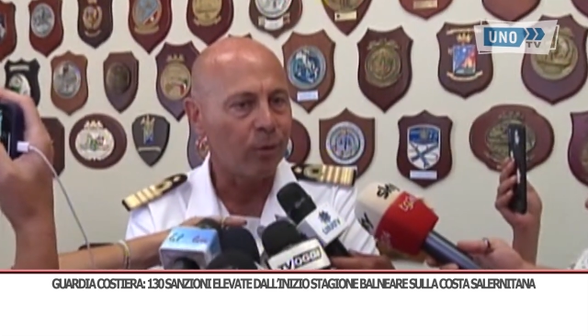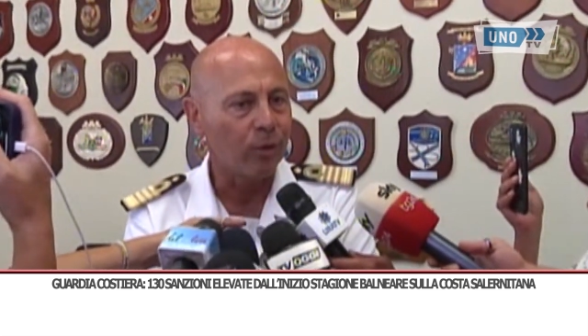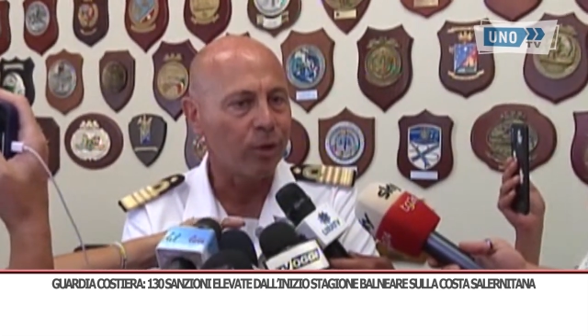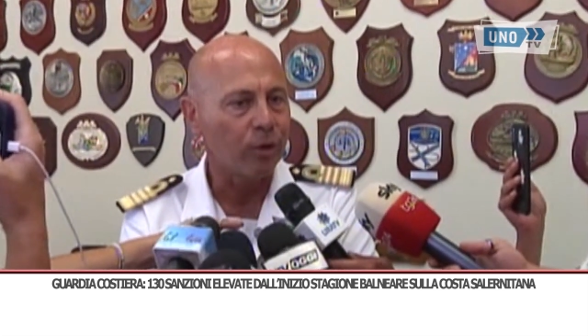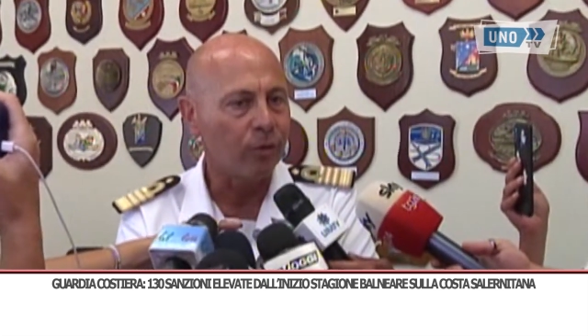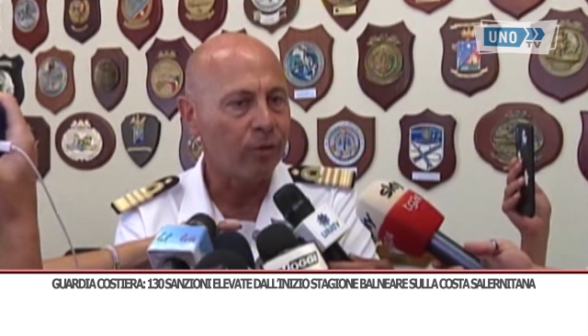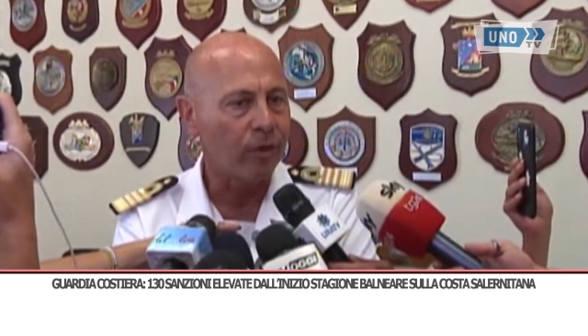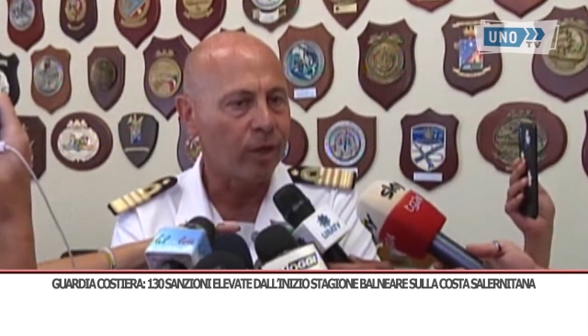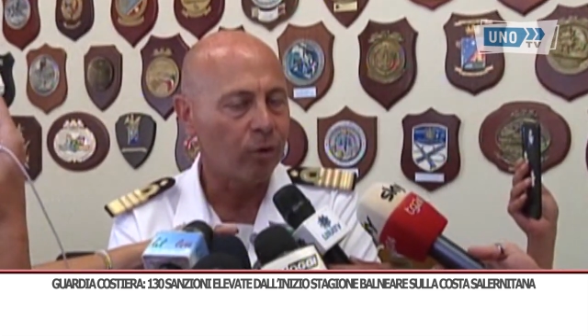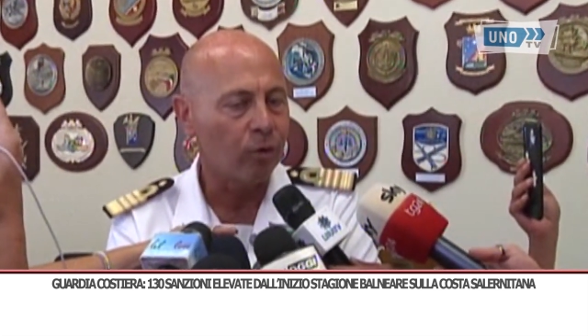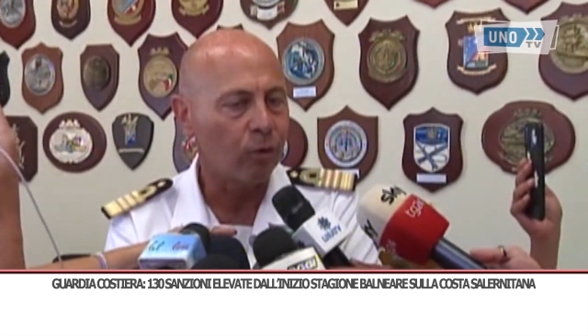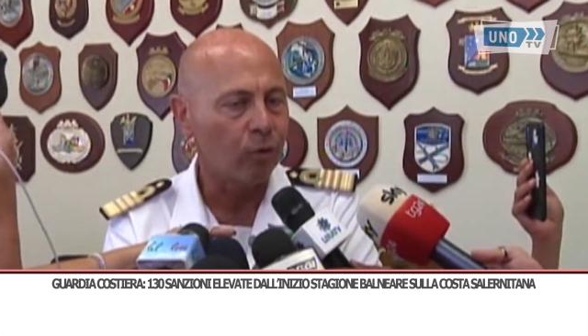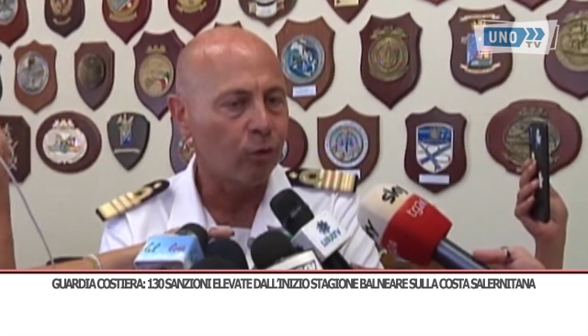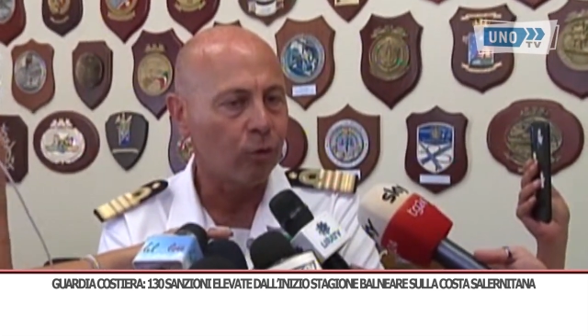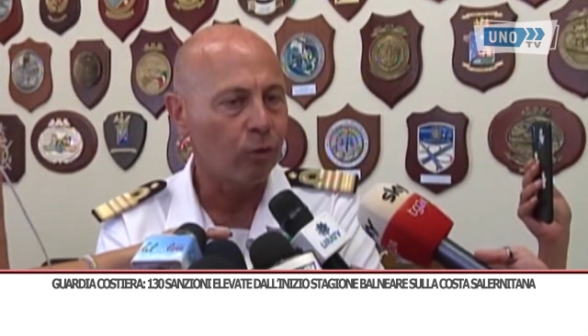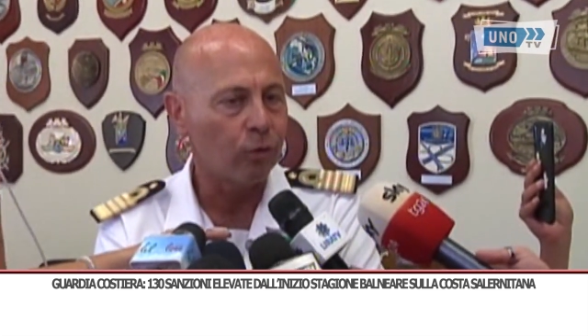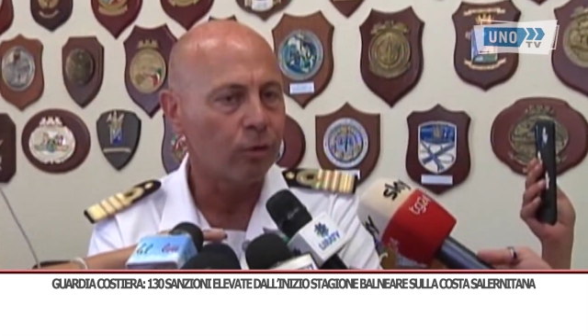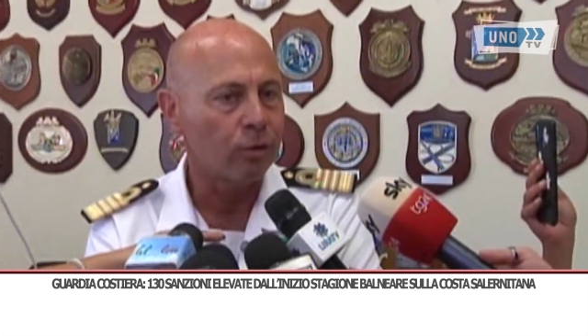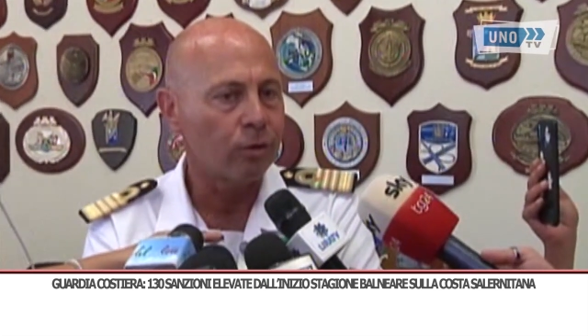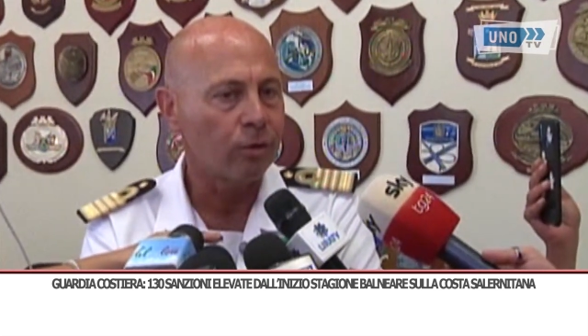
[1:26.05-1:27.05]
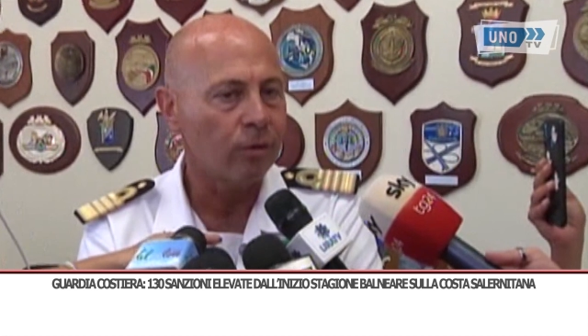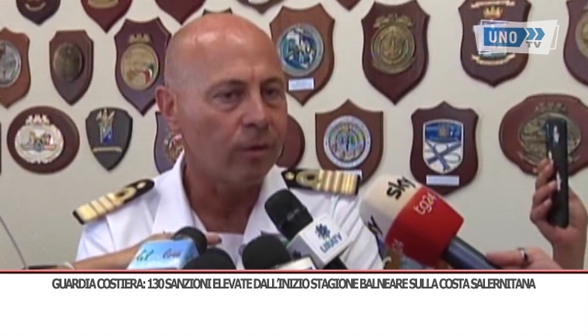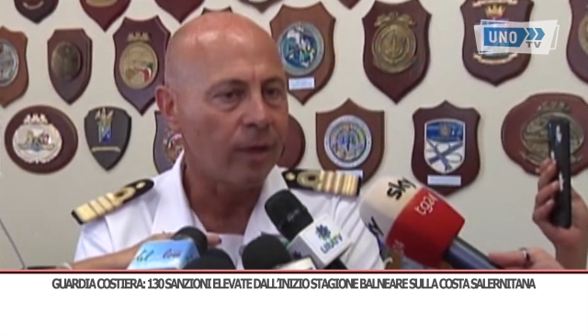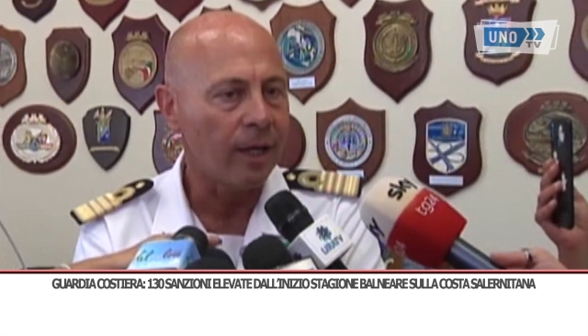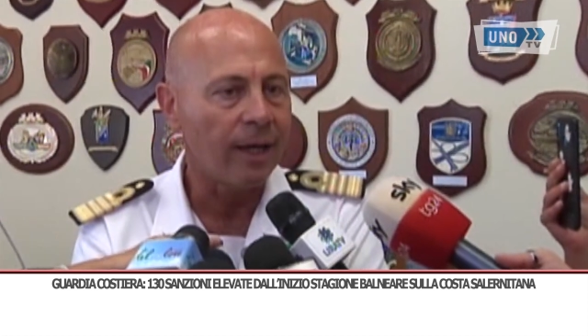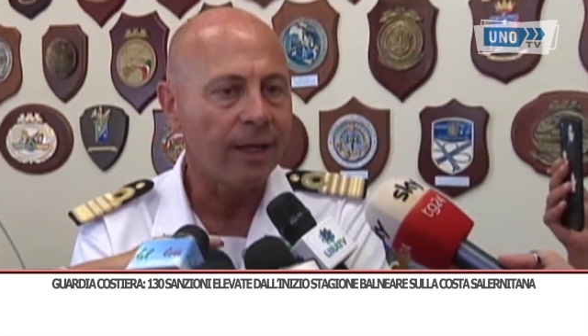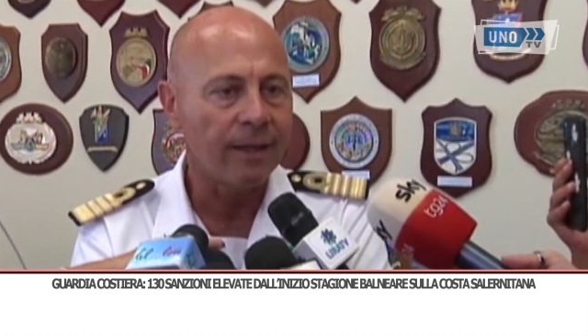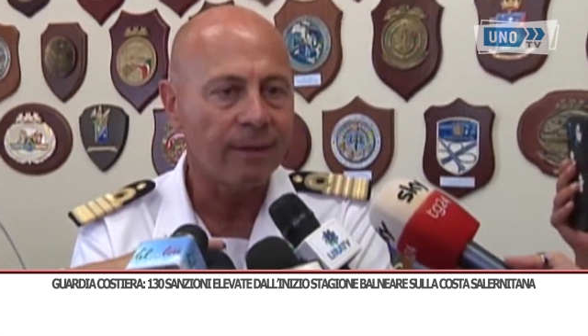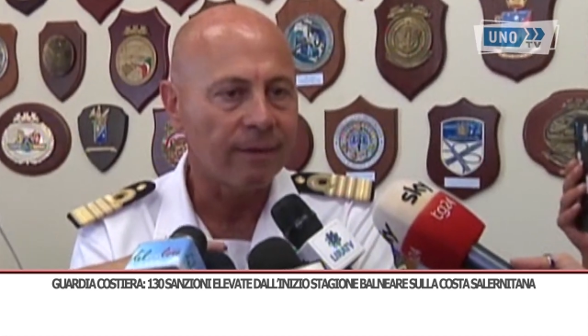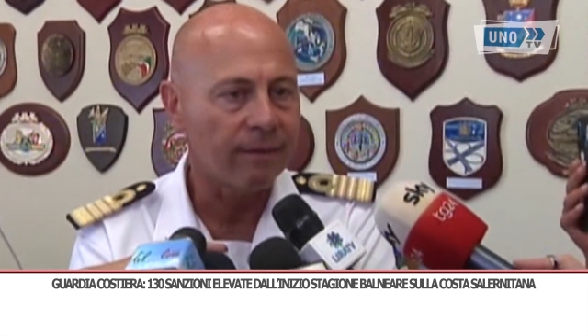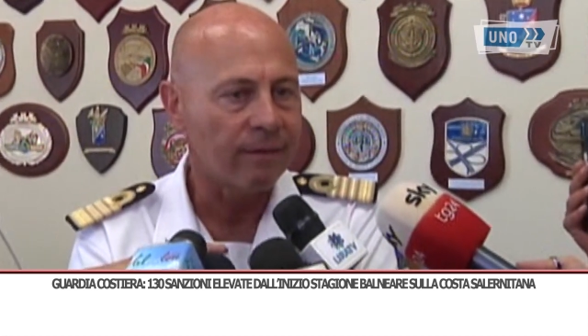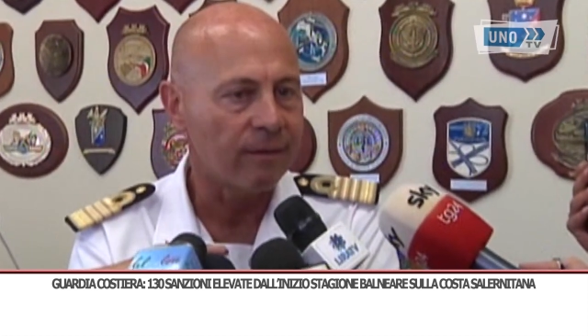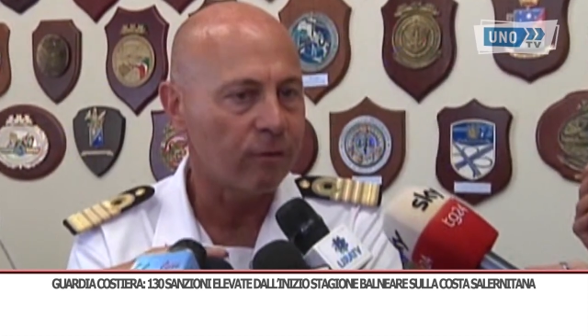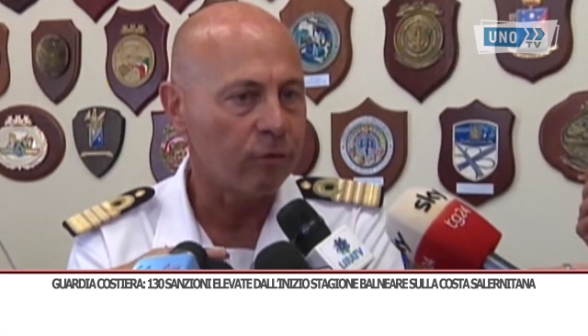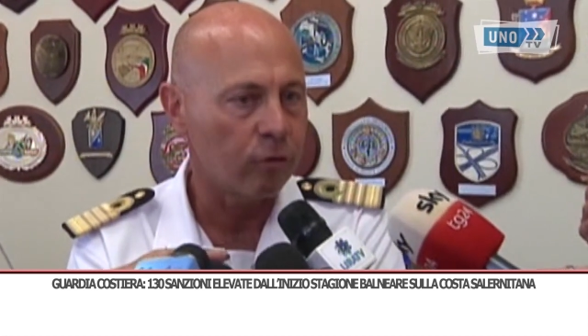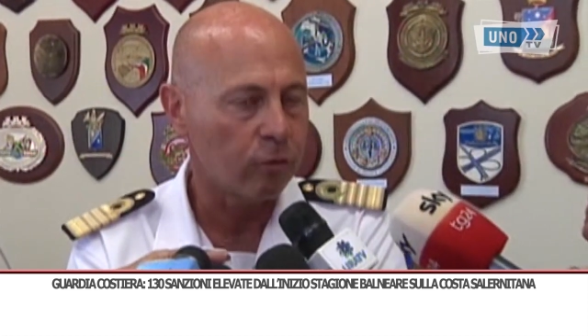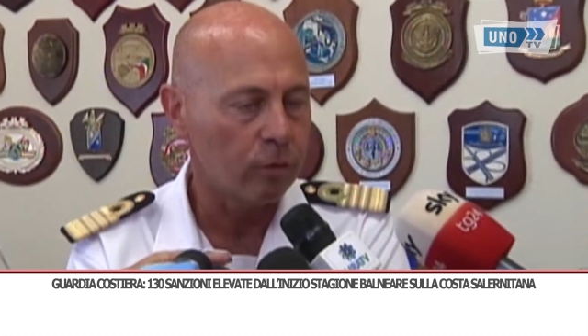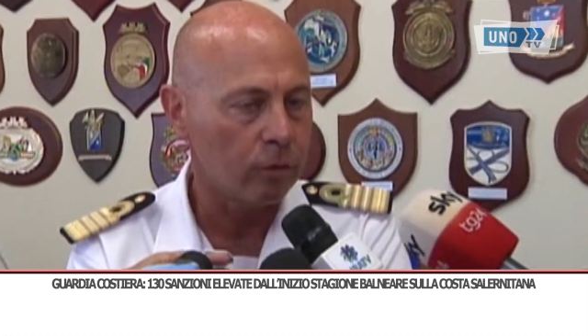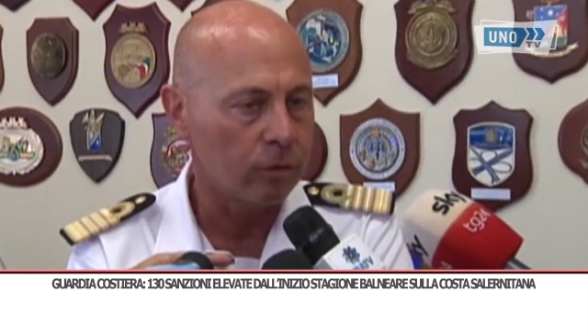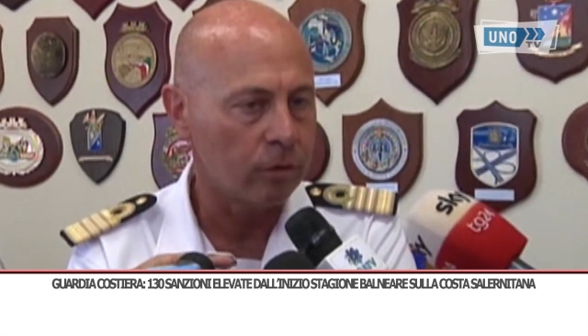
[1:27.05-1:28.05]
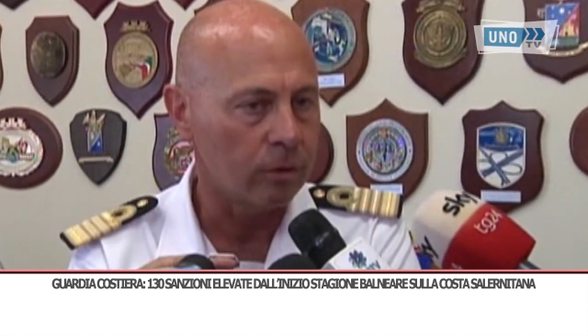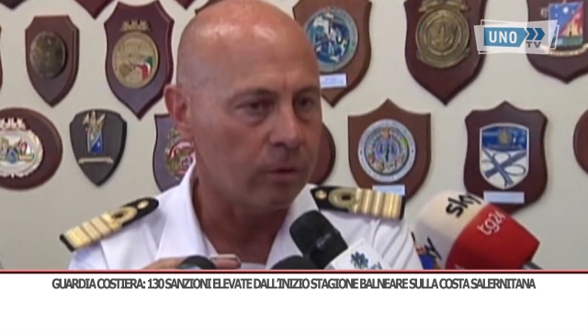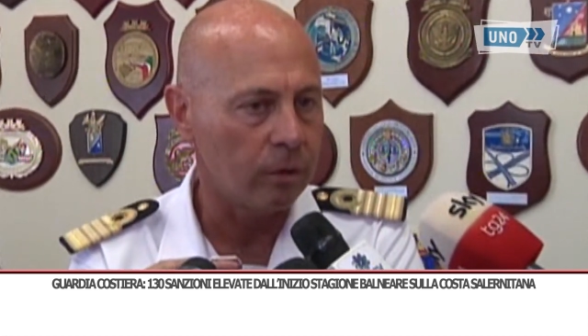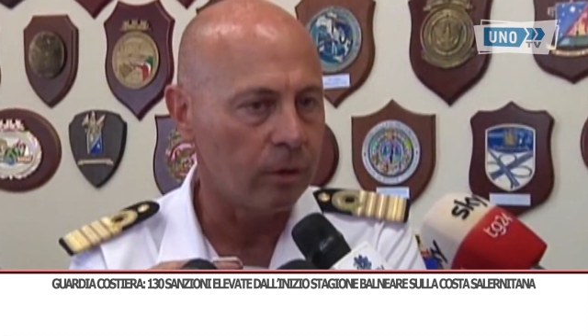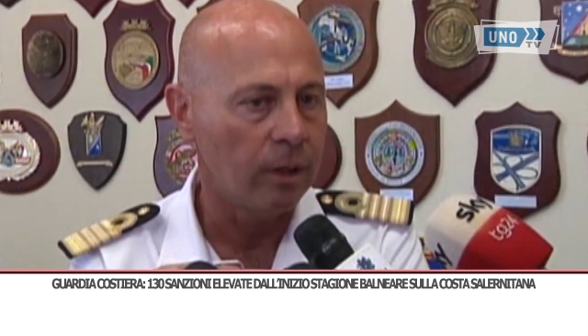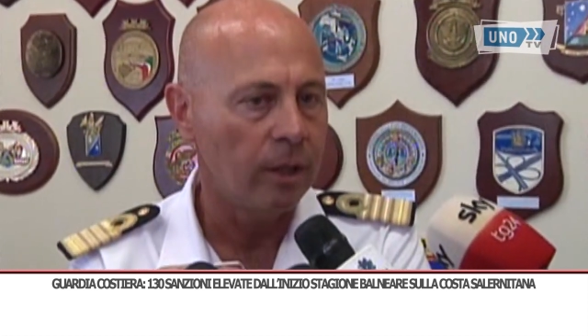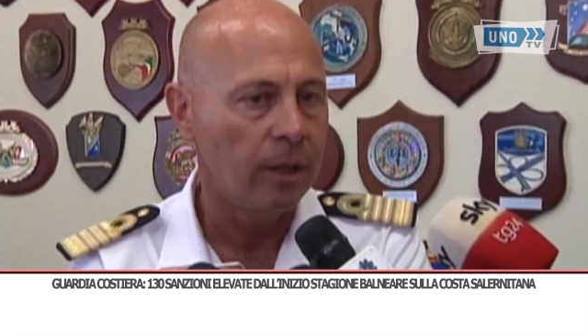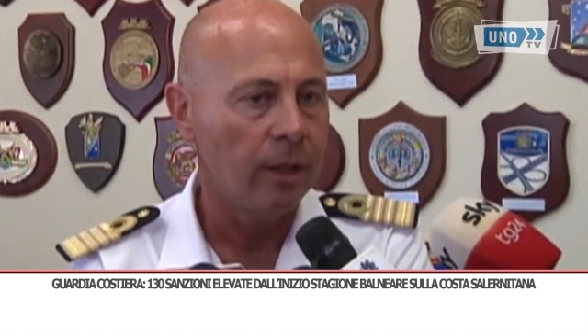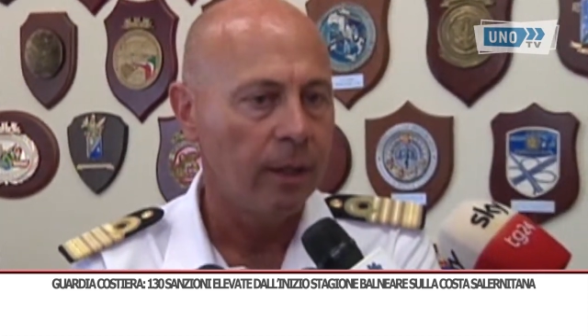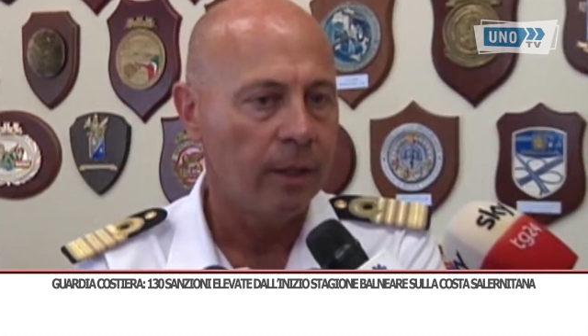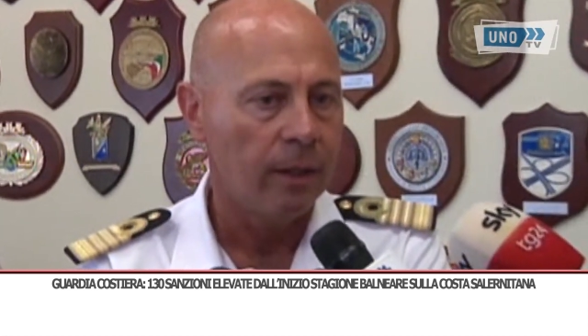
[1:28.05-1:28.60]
quando vengono controllati se sono